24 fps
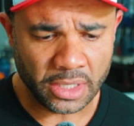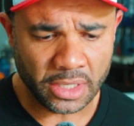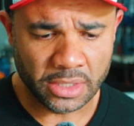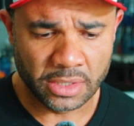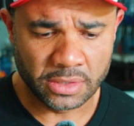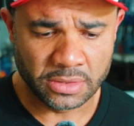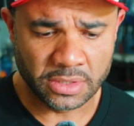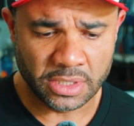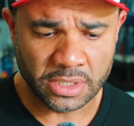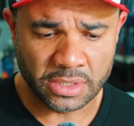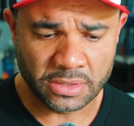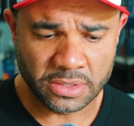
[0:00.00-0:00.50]

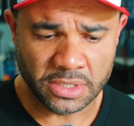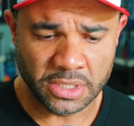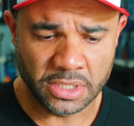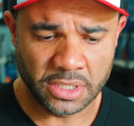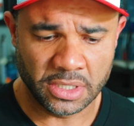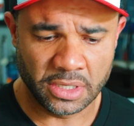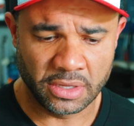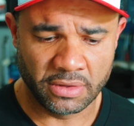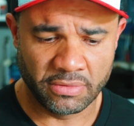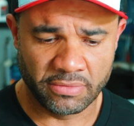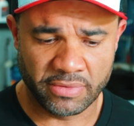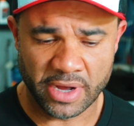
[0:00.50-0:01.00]
Então, sendo
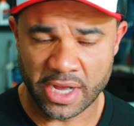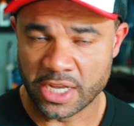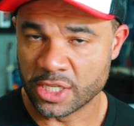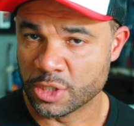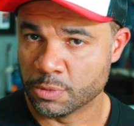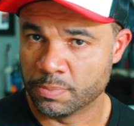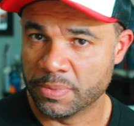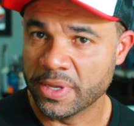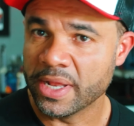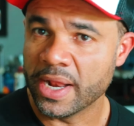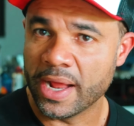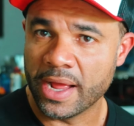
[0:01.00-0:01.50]
assim, vai
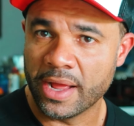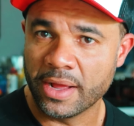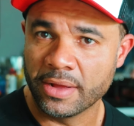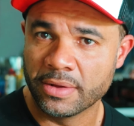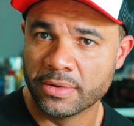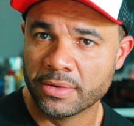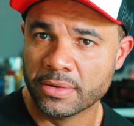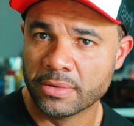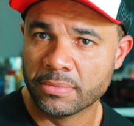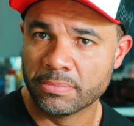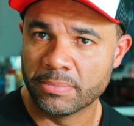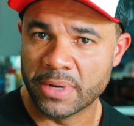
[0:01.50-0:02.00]

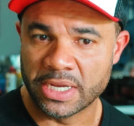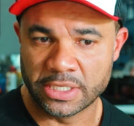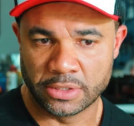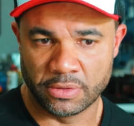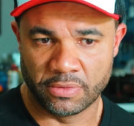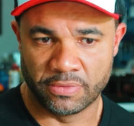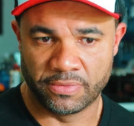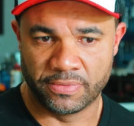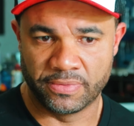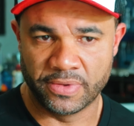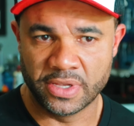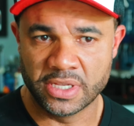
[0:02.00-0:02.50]
expirar, mas
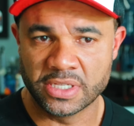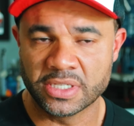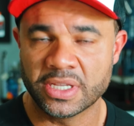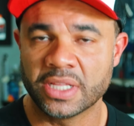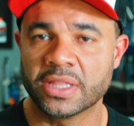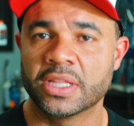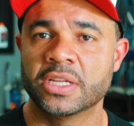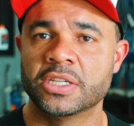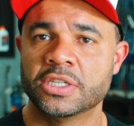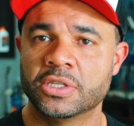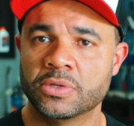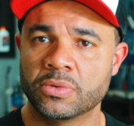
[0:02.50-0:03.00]
eu fiz,
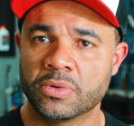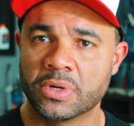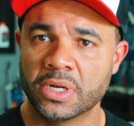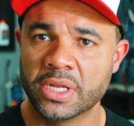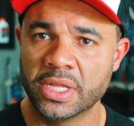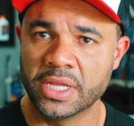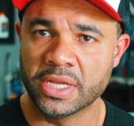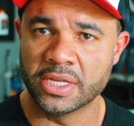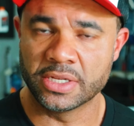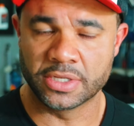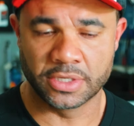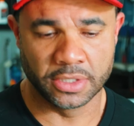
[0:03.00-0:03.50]
atendi o
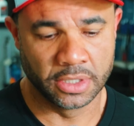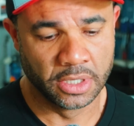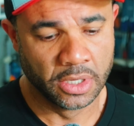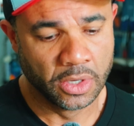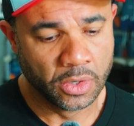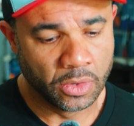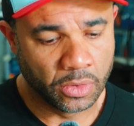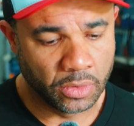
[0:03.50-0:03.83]
cliente.